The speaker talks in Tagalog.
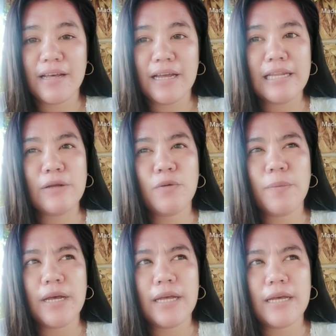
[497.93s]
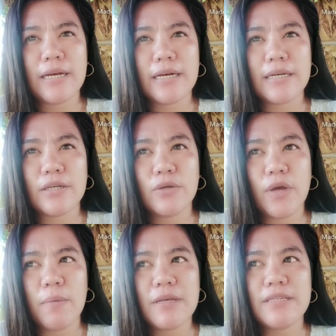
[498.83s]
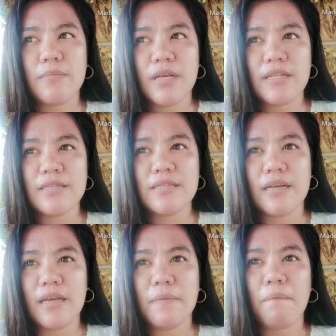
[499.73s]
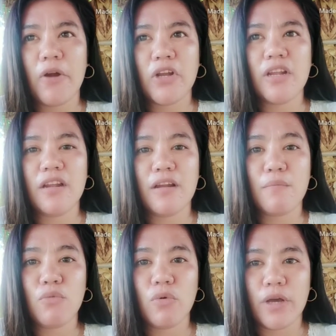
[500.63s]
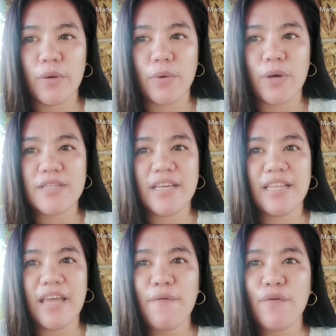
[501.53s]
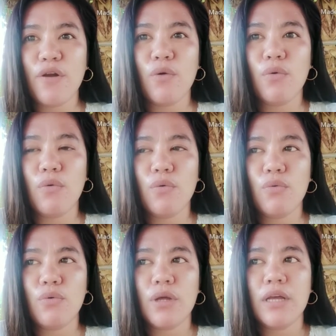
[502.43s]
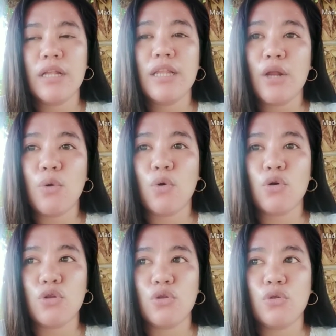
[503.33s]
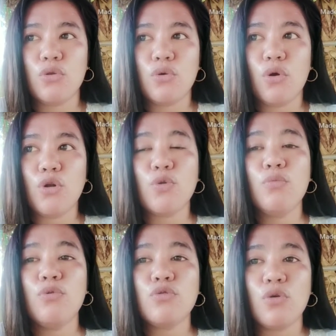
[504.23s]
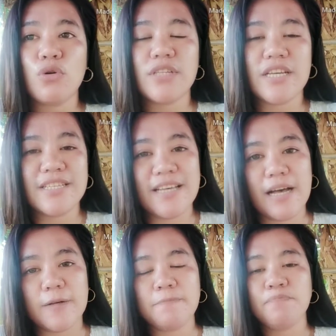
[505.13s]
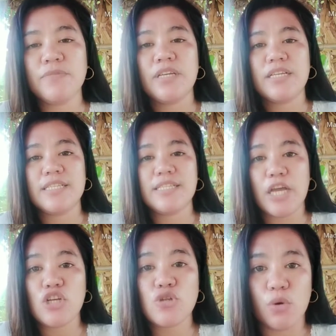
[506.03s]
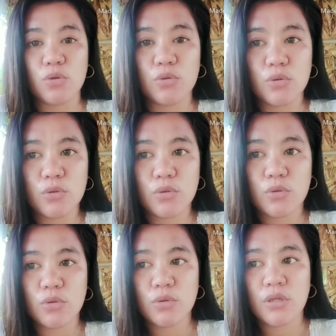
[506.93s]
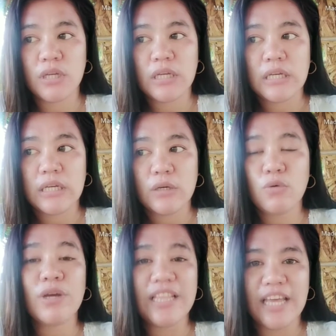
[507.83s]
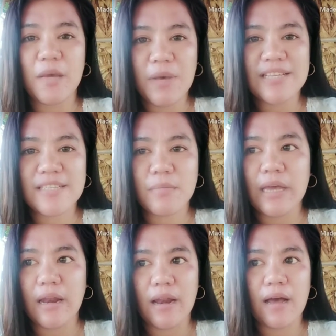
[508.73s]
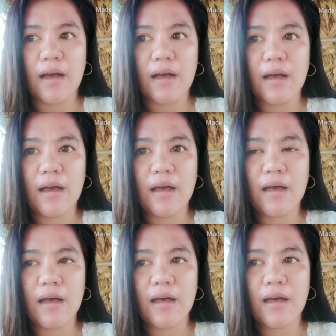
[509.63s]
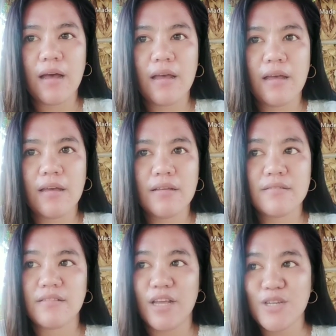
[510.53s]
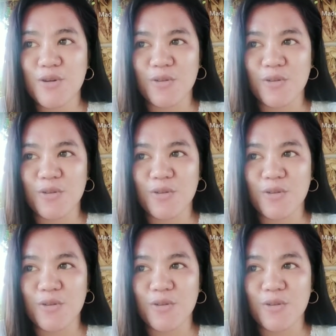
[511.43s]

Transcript: kumbaga, yung ABS-CBN naging party na ng buhay ko. Kasi never akong nanood or tumutok sa isang station kung hindi ABS-CBN lang. Station.